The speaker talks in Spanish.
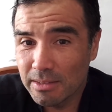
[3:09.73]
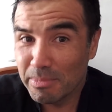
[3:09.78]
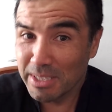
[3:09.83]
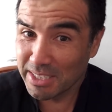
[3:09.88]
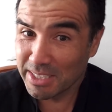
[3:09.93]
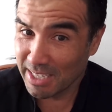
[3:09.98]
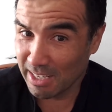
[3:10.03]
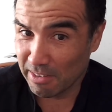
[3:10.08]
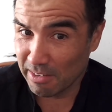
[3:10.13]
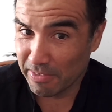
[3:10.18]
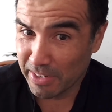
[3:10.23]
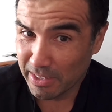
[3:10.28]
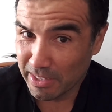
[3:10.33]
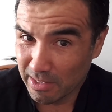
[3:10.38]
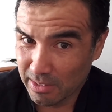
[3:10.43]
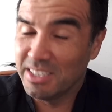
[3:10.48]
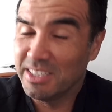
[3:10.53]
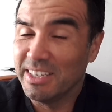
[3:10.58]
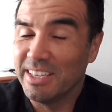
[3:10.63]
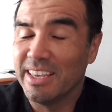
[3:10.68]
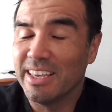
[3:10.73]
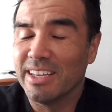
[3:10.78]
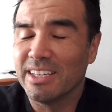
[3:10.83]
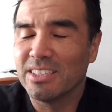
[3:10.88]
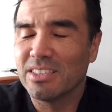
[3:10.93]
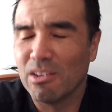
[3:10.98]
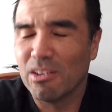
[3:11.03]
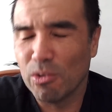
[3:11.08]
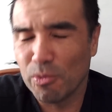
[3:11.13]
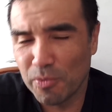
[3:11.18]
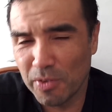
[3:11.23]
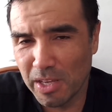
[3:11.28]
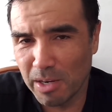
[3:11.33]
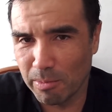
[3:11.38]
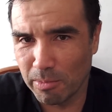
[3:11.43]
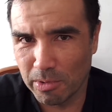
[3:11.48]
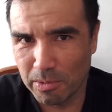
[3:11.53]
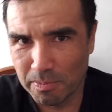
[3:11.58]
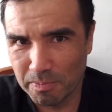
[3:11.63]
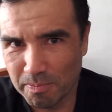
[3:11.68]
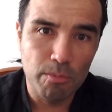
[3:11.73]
me sirve y si quieres te lo firmo.